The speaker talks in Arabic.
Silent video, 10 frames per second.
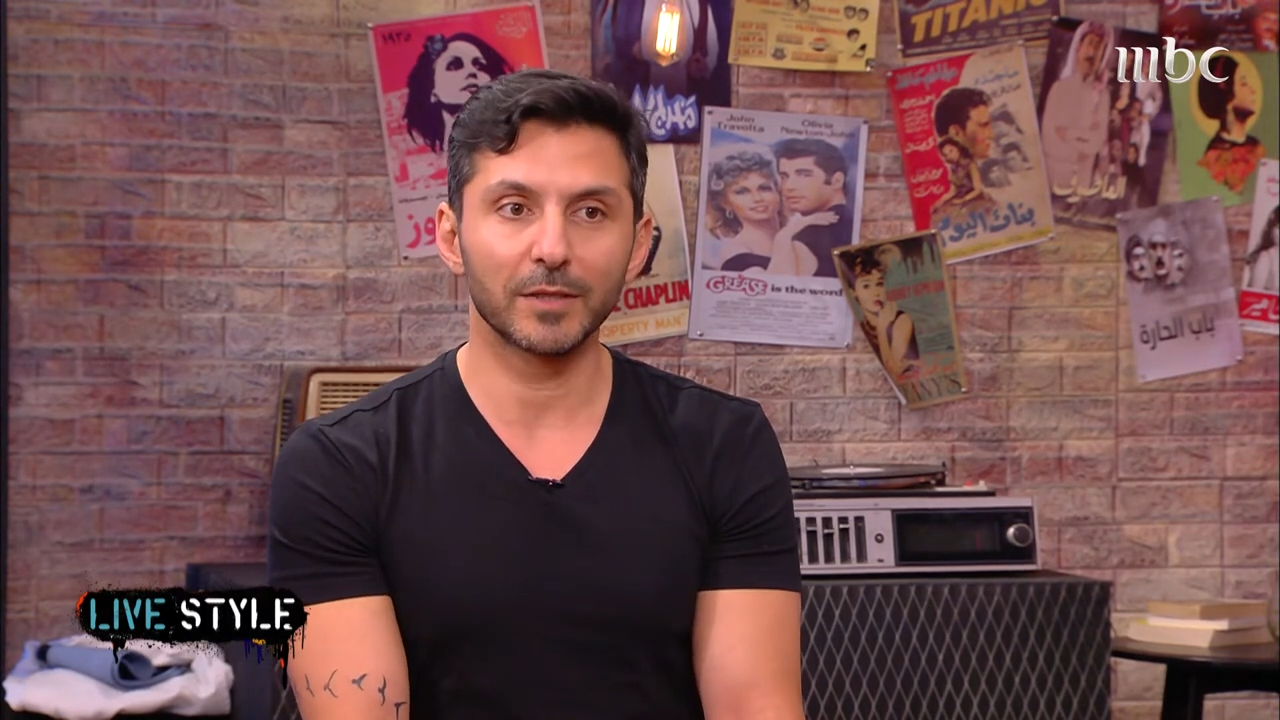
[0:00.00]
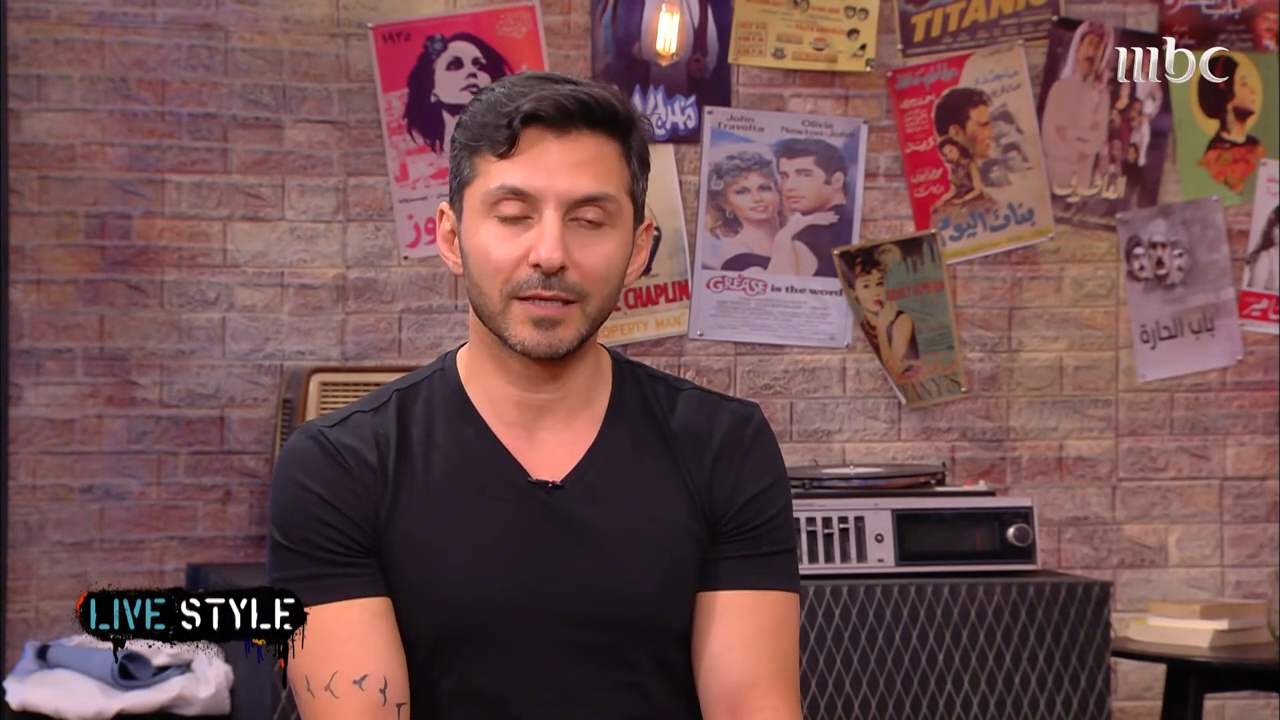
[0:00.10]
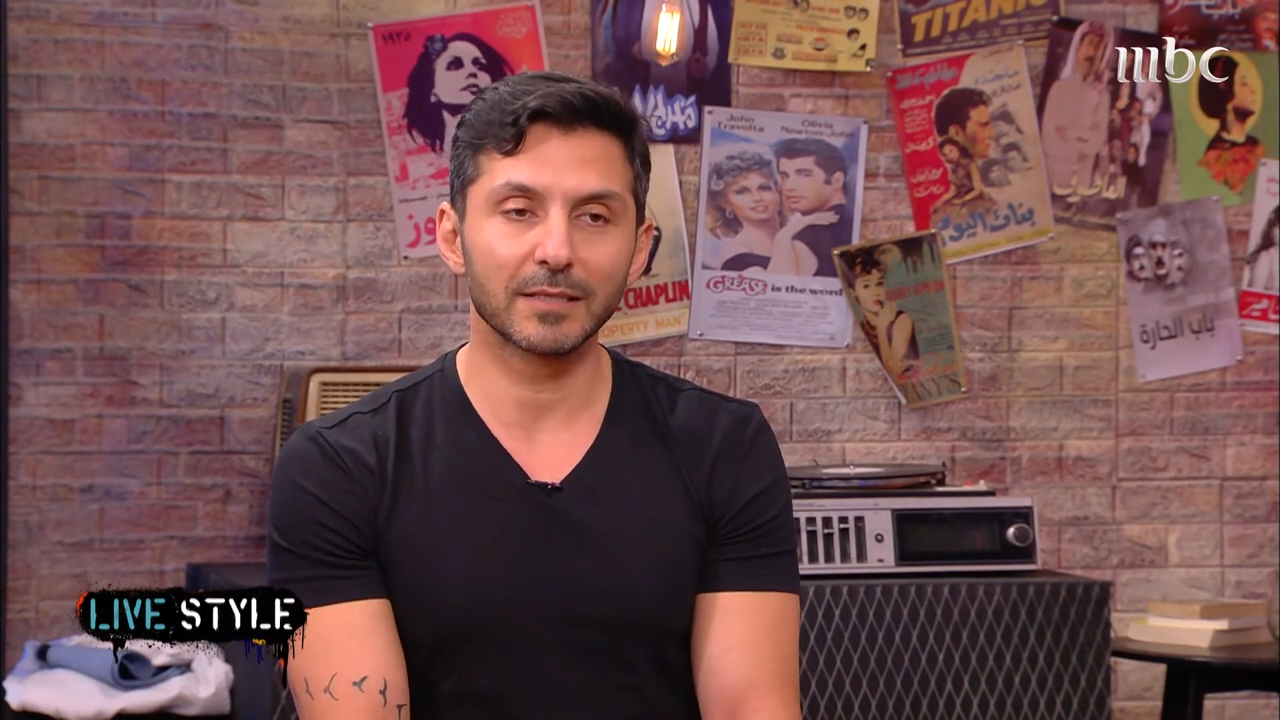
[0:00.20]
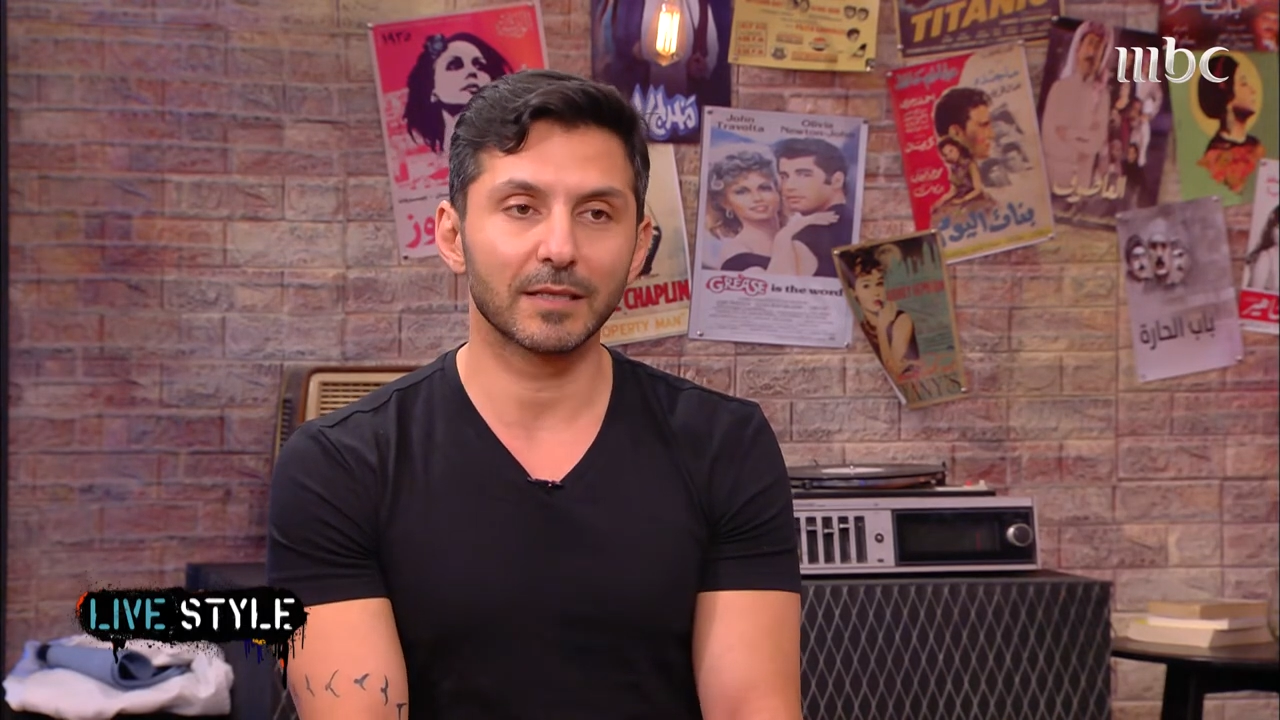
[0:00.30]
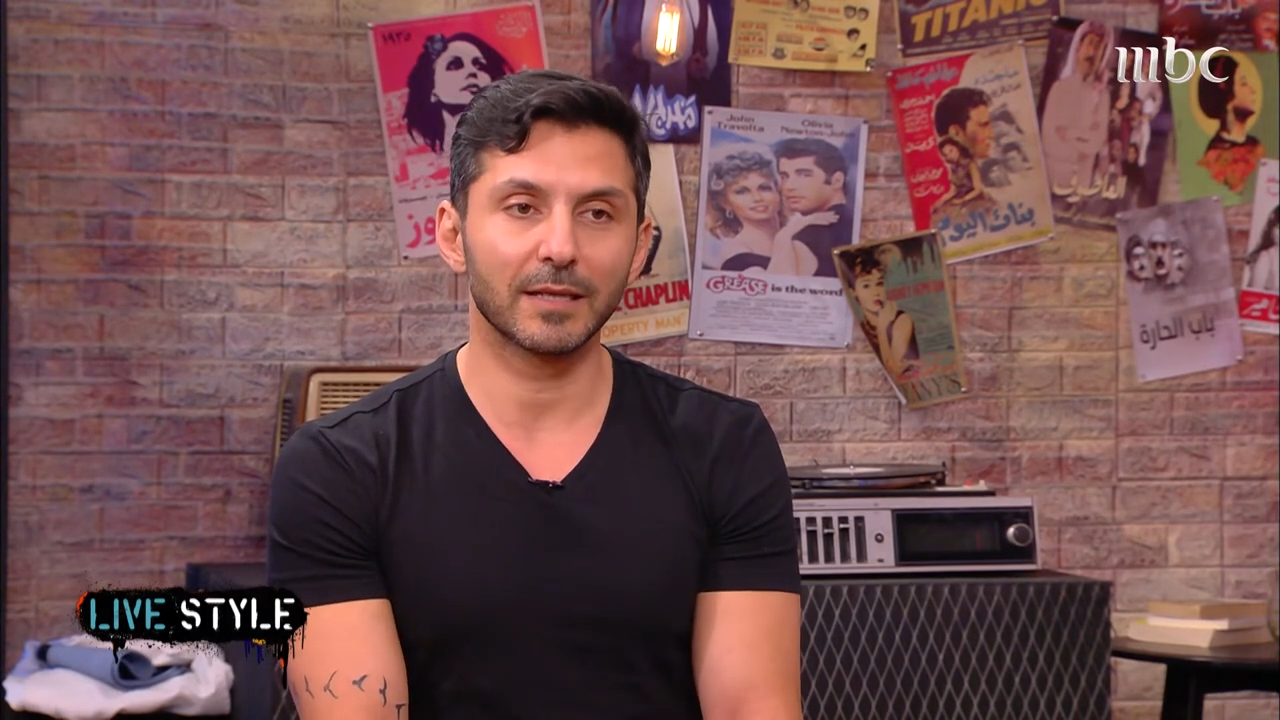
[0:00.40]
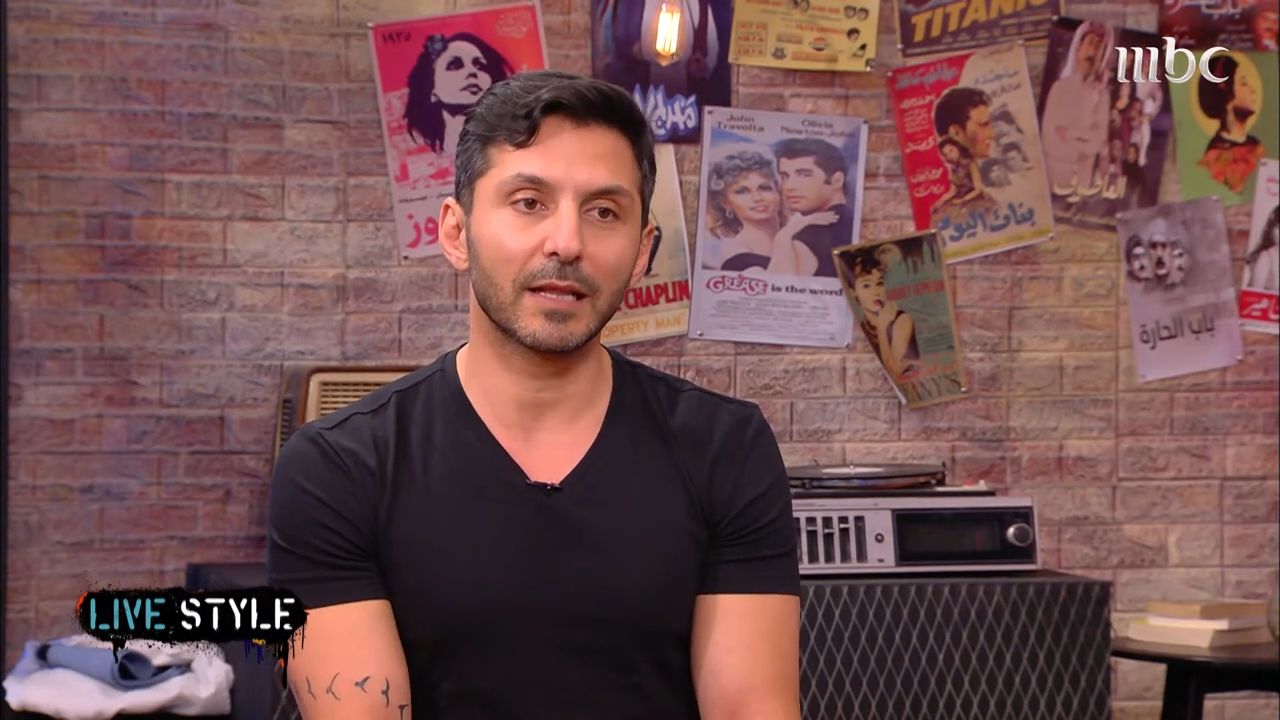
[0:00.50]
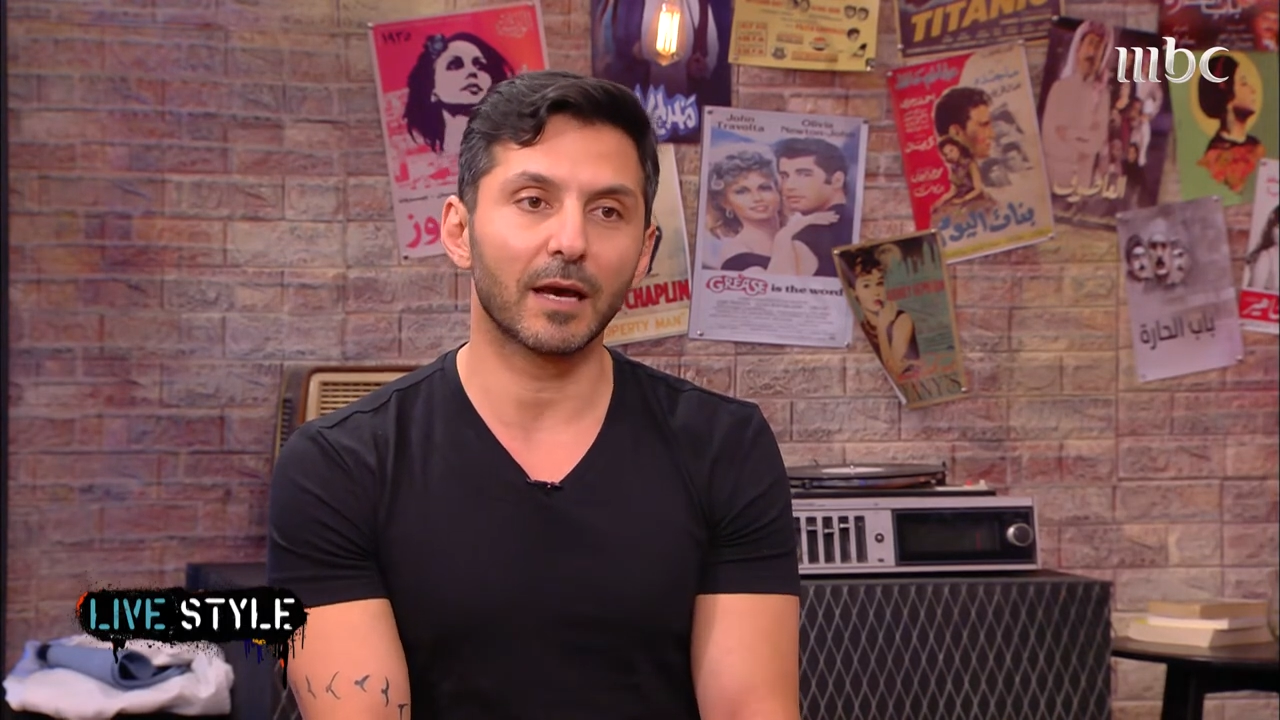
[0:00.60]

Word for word: كثير الستات